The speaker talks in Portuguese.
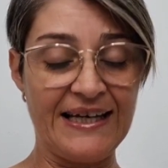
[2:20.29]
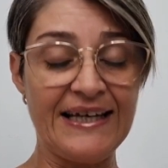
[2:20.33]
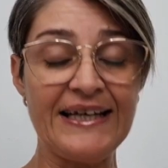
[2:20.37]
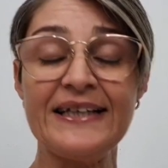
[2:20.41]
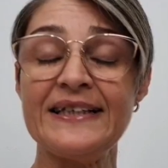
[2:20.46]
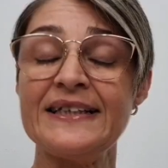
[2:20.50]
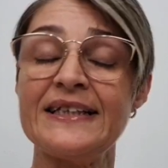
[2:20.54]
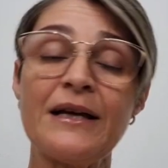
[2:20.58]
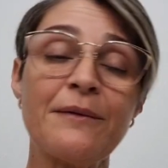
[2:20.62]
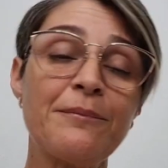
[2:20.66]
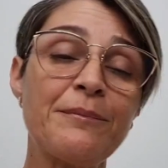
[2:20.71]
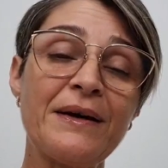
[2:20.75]

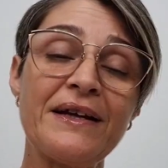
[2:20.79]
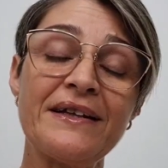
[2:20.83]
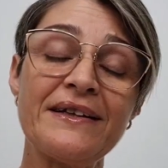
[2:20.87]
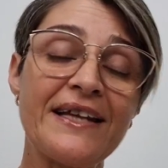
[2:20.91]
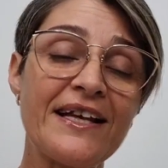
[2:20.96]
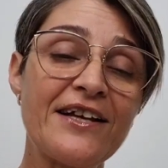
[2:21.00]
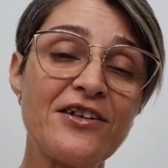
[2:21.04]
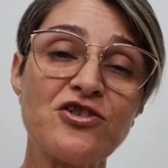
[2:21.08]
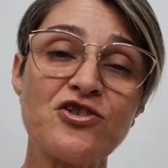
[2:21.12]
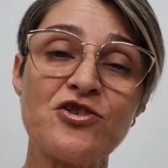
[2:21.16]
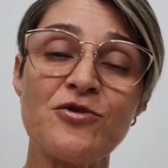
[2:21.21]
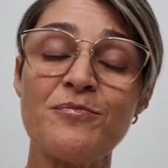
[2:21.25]

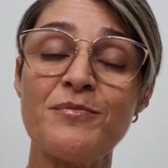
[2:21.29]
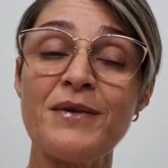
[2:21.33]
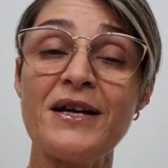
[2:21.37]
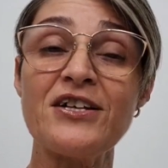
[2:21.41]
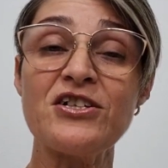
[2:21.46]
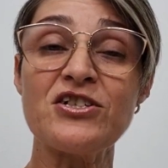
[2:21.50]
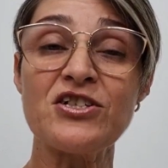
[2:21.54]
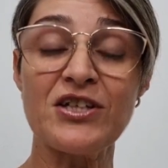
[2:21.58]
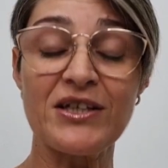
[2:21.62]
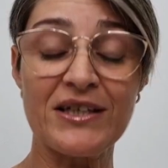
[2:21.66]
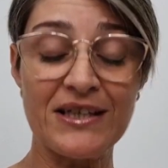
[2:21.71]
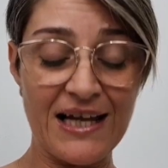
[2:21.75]

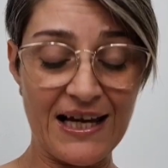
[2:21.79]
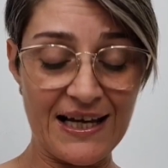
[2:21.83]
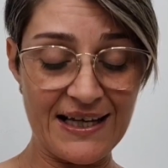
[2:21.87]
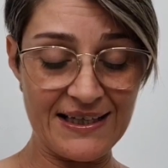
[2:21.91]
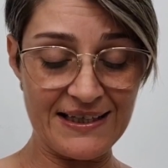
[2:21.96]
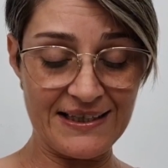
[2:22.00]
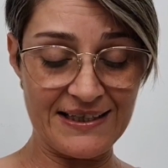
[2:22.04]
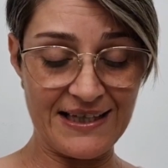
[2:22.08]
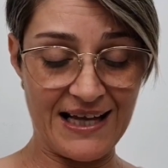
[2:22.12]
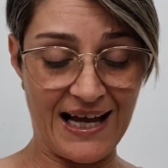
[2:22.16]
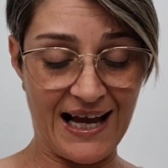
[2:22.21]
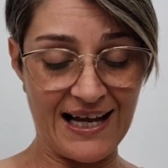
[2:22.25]
Independentemente da
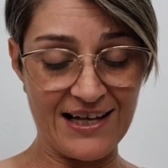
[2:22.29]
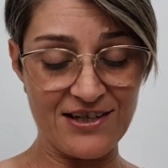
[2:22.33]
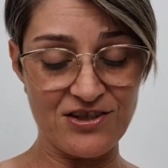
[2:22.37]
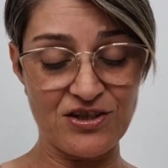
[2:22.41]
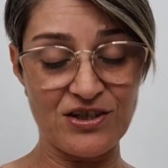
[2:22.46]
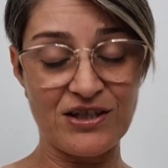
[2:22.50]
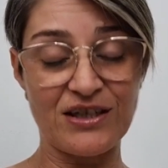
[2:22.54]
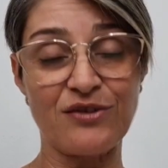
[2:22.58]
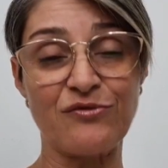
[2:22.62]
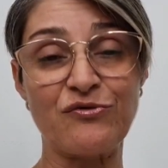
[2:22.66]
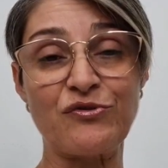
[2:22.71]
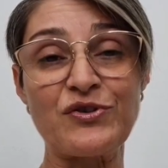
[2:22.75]

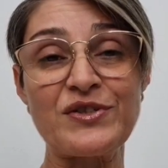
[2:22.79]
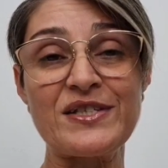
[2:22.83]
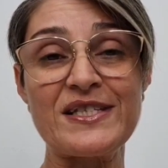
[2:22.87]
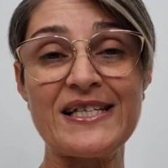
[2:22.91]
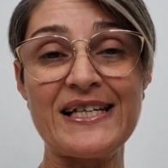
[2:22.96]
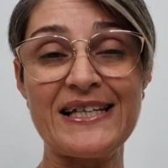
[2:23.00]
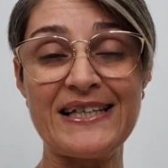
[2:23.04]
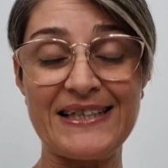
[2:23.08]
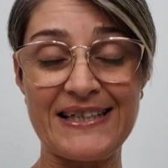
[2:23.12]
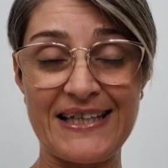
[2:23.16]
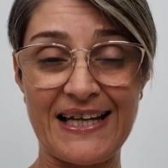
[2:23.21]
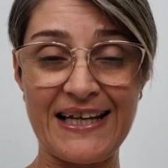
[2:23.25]
idade que
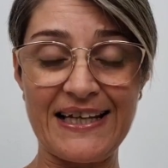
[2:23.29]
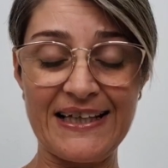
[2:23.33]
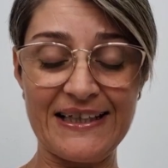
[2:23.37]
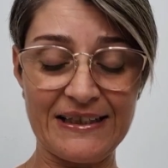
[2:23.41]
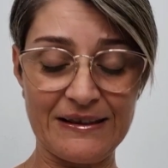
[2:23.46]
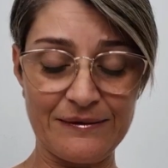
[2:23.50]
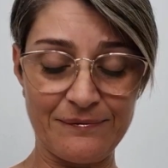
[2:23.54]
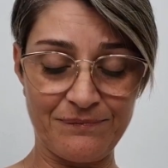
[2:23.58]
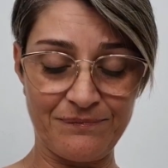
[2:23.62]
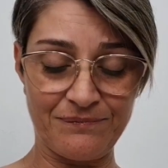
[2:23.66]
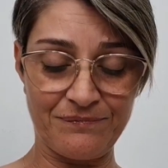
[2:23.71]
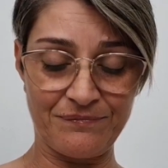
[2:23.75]
você
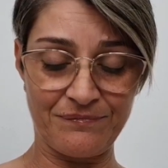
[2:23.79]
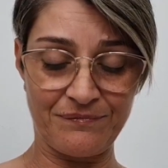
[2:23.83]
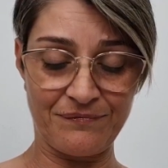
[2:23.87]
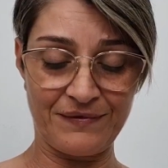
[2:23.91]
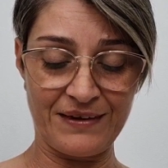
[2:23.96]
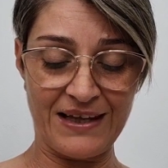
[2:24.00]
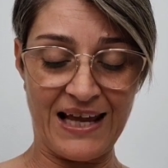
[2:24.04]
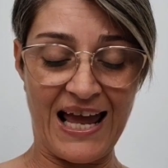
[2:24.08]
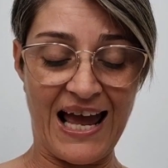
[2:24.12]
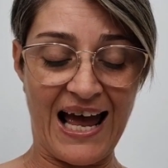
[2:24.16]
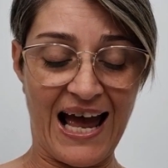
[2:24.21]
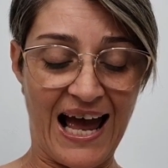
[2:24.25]
tenha,
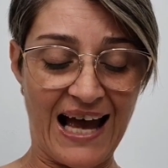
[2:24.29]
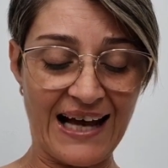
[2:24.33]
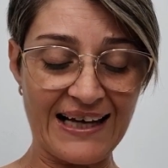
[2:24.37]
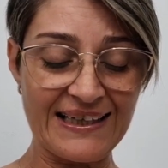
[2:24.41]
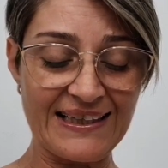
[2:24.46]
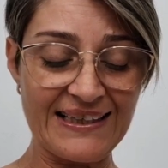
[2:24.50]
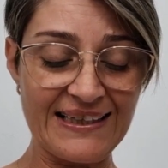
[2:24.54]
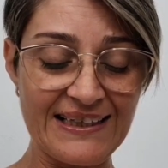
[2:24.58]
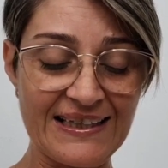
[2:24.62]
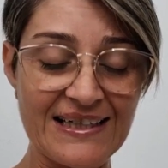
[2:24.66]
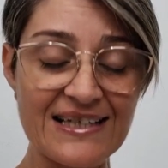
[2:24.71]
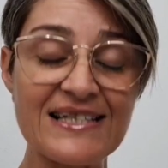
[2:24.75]
a
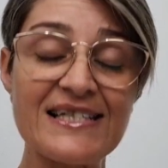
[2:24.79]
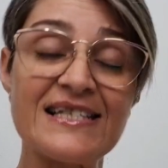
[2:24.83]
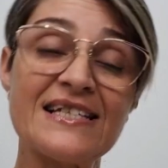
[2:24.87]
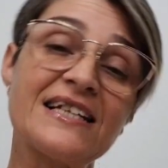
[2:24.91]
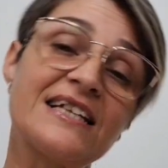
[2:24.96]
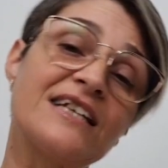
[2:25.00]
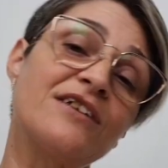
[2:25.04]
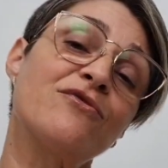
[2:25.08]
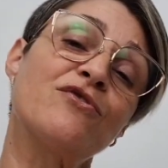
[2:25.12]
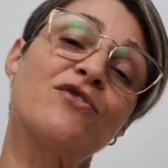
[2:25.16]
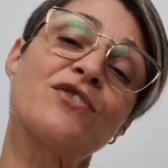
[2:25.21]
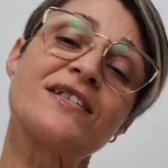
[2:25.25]
criança
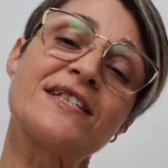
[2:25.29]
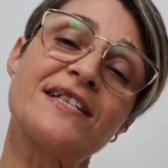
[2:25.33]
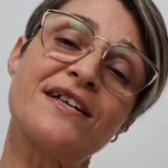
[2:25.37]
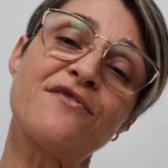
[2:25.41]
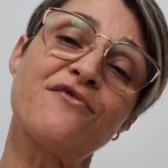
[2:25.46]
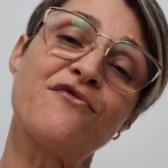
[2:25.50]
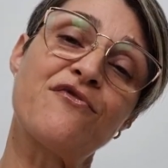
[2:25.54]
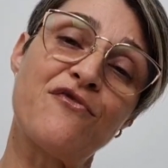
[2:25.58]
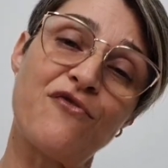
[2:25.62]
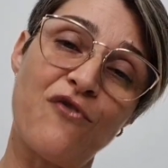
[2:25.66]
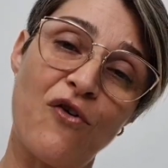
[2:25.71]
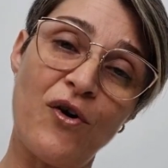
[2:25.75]
que você
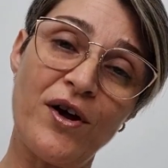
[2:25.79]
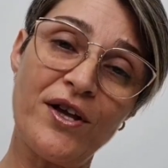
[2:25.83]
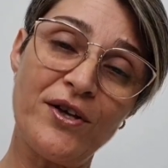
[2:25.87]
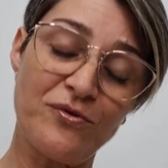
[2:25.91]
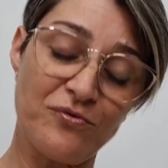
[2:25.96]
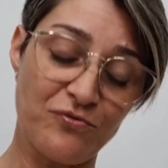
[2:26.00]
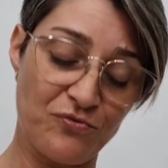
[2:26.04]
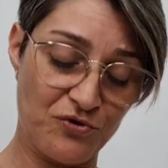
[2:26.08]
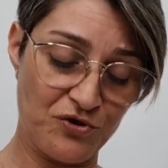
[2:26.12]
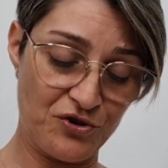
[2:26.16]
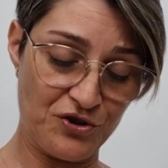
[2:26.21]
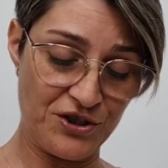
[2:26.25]
foi
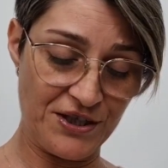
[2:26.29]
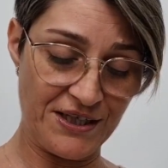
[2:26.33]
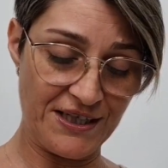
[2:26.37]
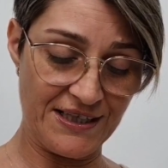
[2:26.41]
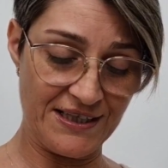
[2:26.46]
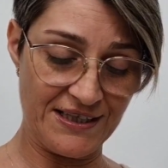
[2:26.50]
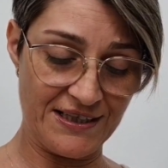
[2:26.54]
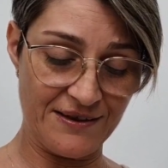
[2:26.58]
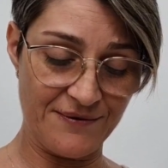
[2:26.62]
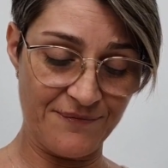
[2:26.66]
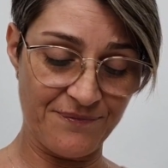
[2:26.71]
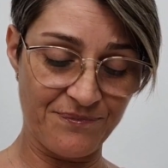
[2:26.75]
um
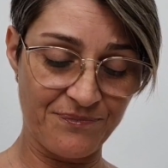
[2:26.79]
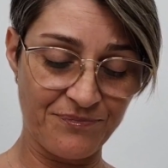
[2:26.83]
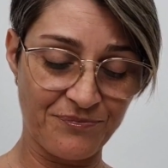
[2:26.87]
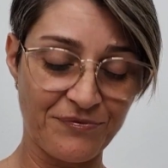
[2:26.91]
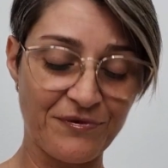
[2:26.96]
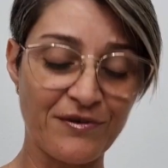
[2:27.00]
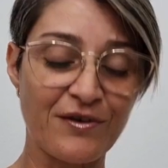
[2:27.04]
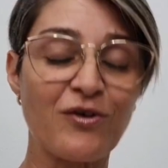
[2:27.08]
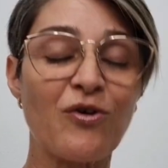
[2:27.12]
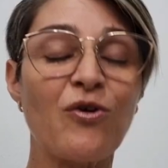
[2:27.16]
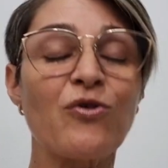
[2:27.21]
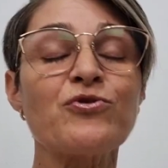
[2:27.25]
dia
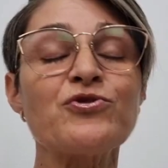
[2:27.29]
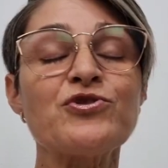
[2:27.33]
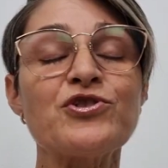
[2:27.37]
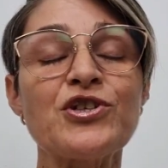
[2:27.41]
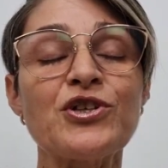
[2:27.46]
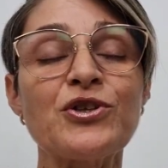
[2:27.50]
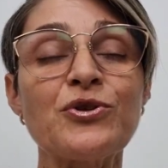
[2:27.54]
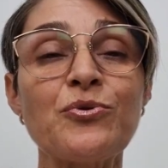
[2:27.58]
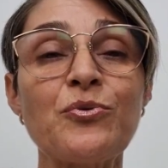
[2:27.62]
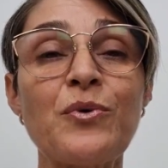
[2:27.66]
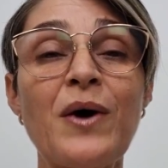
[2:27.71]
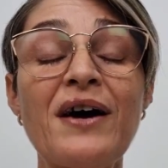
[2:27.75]

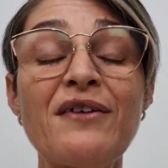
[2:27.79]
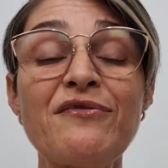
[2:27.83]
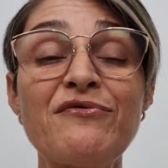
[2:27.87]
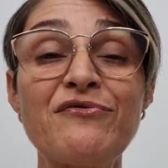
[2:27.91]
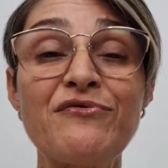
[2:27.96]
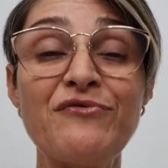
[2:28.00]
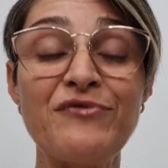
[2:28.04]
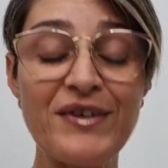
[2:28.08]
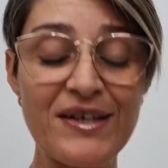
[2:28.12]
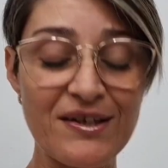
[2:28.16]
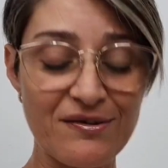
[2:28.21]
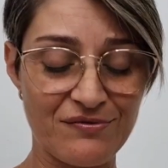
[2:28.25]
continua
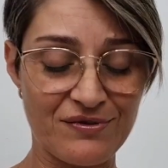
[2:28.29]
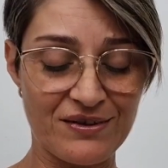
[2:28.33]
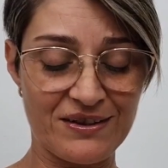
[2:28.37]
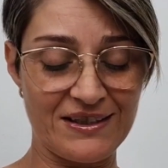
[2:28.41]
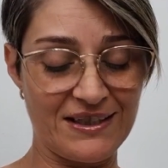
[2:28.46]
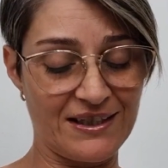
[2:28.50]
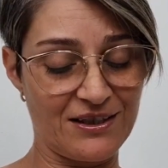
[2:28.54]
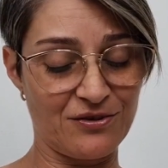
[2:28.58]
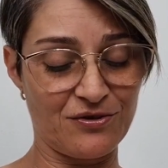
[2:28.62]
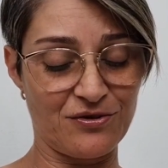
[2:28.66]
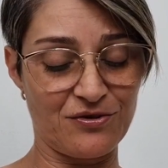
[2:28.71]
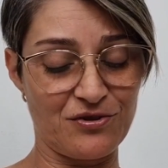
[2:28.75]
viva
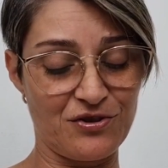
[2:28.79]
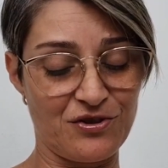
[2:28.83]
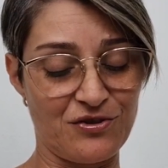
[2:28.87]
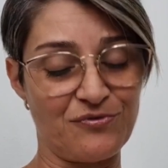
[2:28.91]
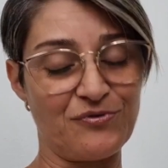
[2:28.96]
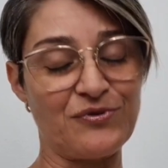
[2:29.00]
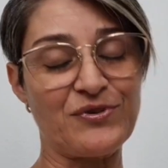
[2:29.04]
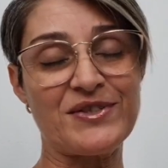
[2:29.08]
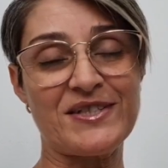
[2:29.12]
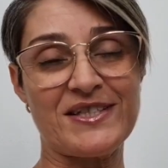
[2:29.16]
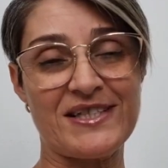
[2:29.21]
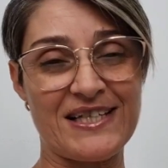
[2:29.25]
dentro de
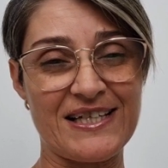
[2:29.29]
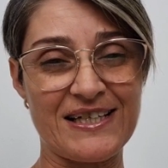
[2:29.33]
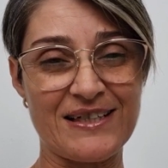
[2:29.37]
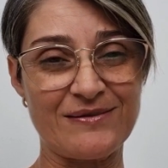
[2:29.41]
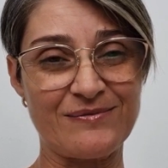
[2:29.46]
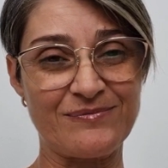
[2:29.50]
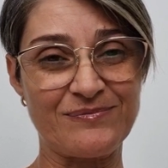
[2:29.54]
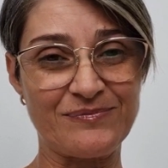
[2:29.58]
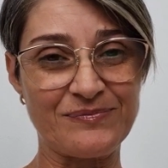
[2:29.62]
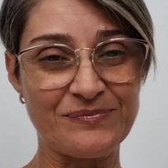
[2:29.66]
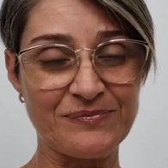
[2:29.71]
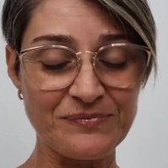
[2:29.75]

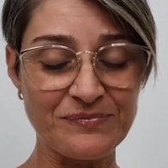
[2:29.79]
você.